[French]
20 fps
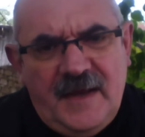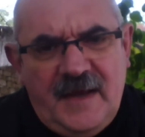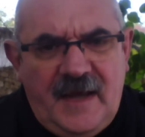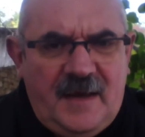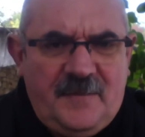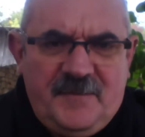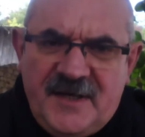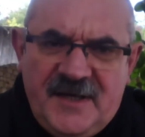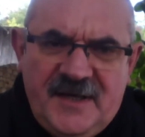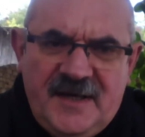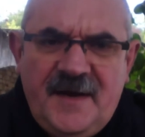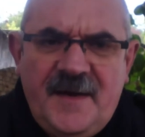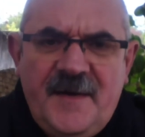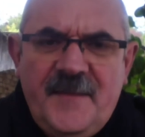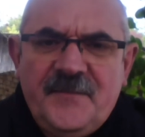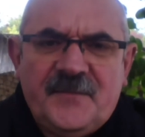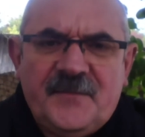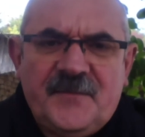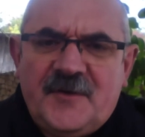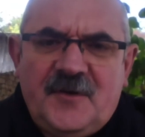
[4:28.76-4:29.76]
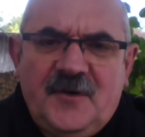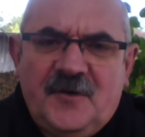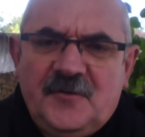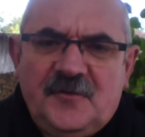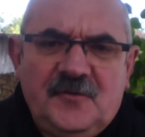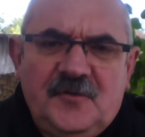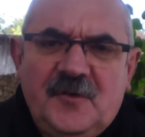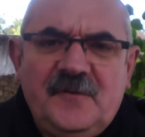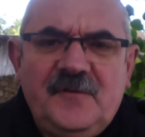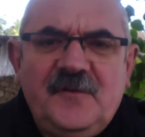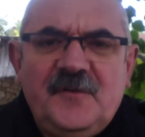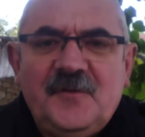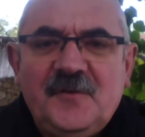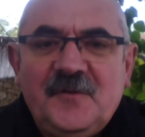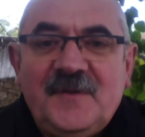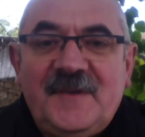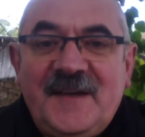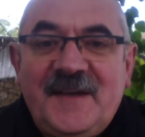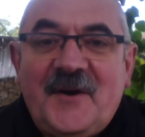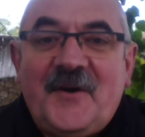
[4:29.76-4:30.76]
Eh bien, quand nous
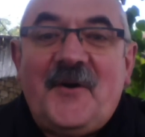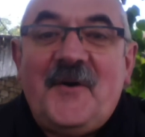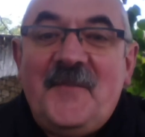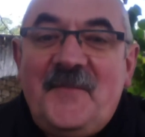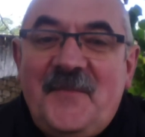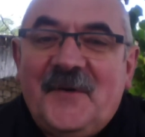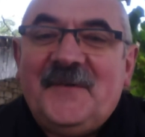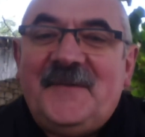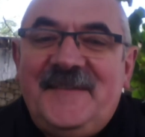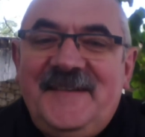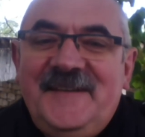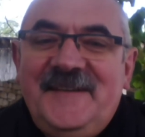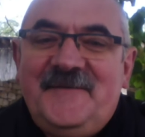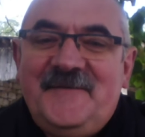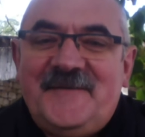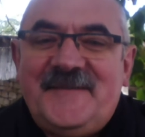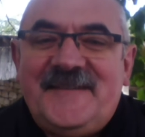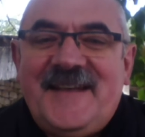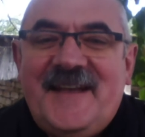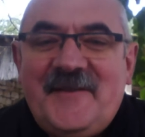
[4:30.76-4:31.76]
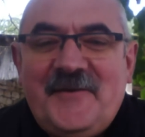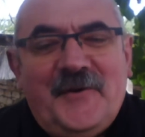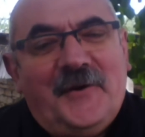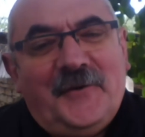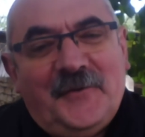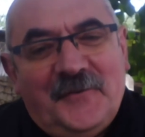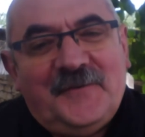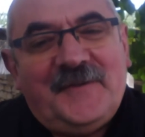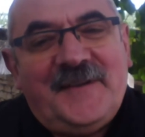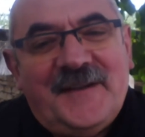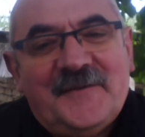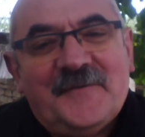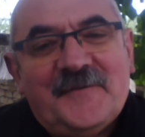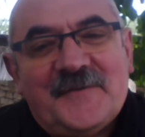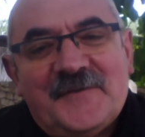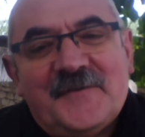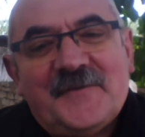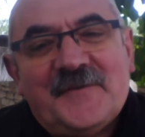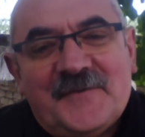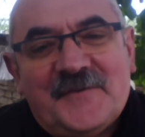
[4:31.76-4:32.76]
devenons des repentis du Seigneur, nous
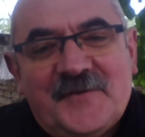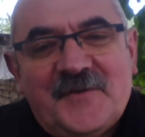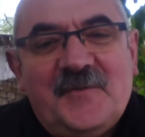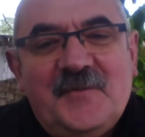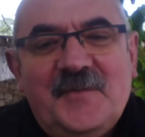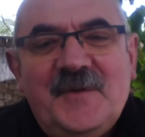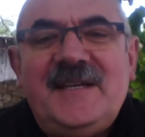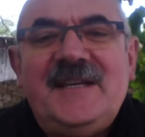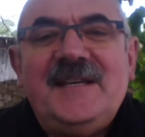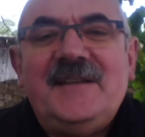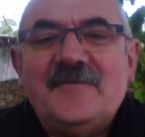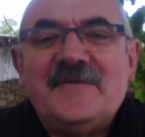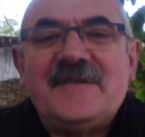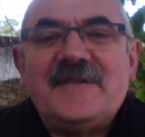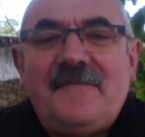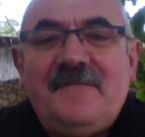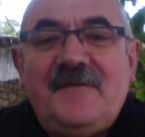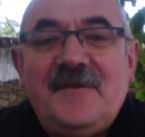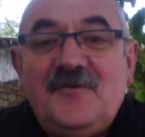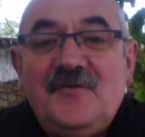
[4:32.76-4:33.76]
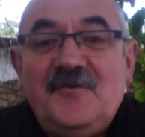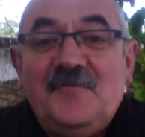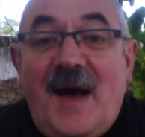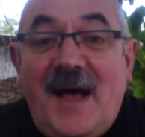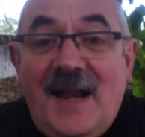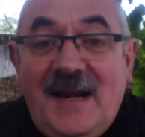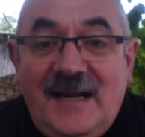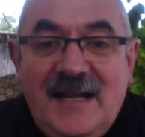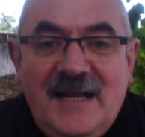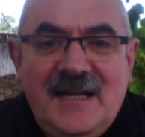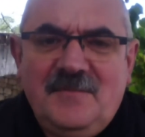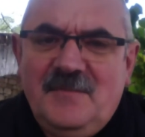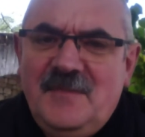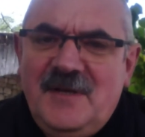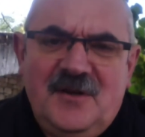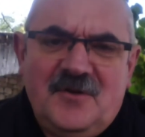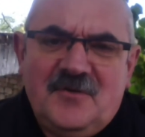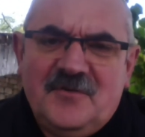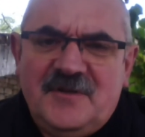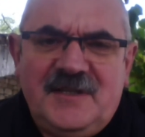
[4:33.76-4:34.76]
dénonçons celui qui nous a fait du mal,
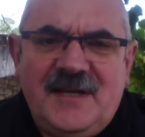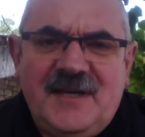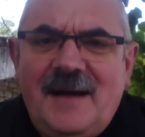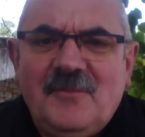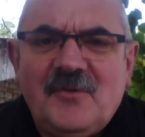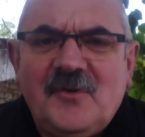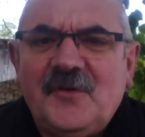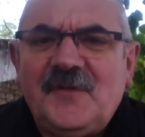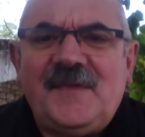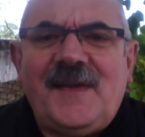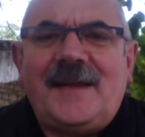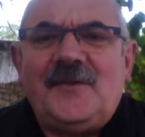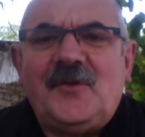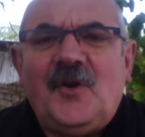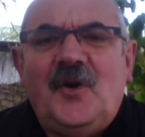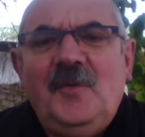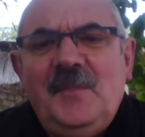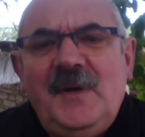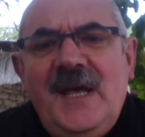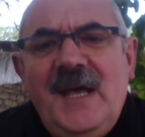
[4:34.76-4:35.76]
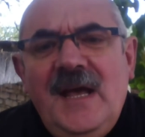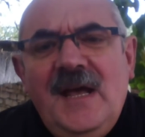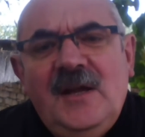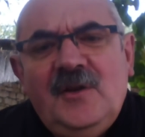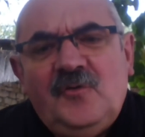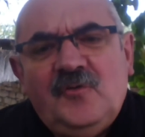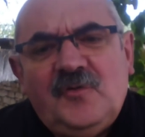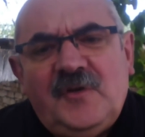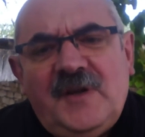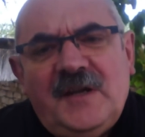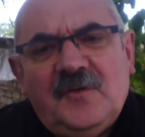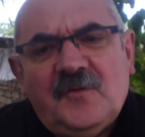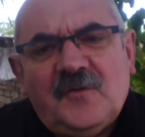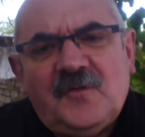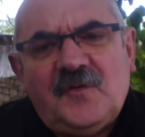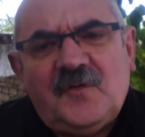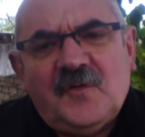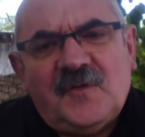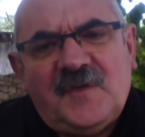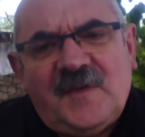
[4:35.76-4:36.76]
l'ennemi, le diable, Satan, mais nous
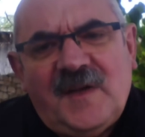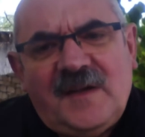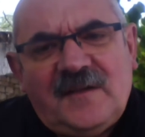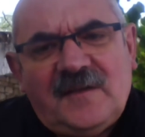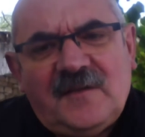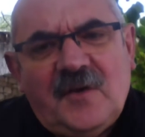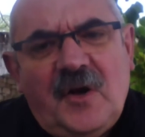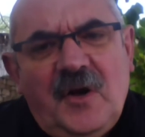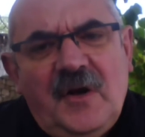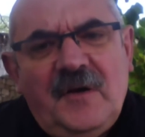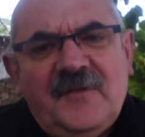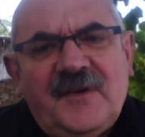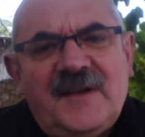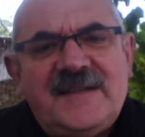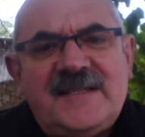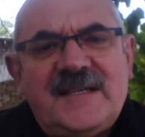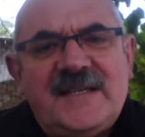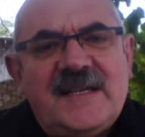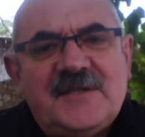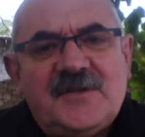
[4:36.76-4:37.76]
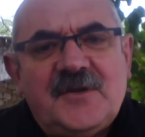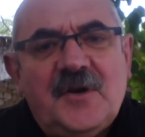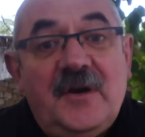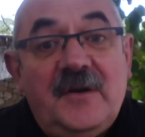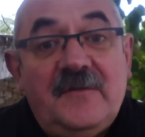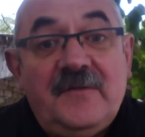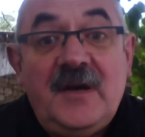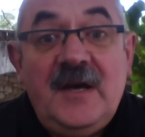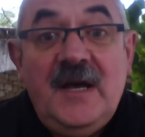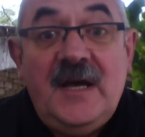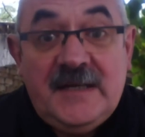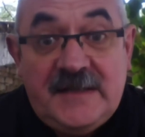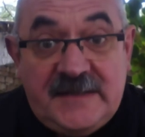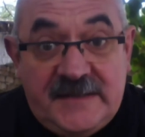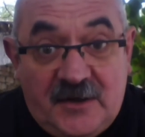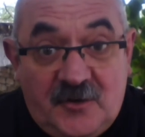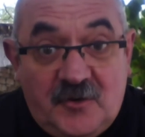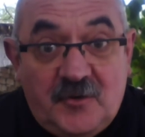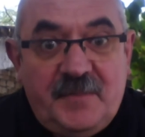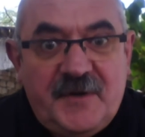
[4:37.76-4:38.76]
dénonçons ses œuvres, et ses œuvres,
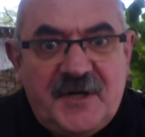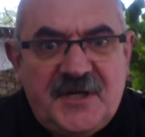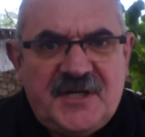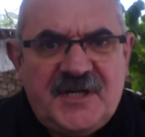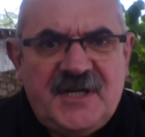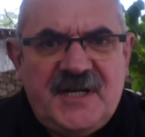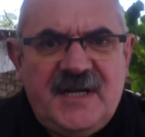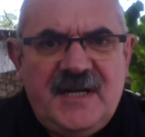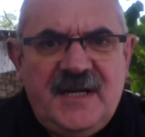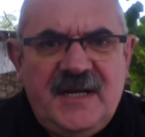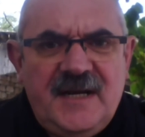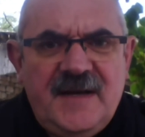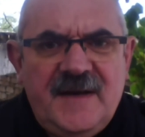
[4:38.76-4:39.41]
c'est le péché,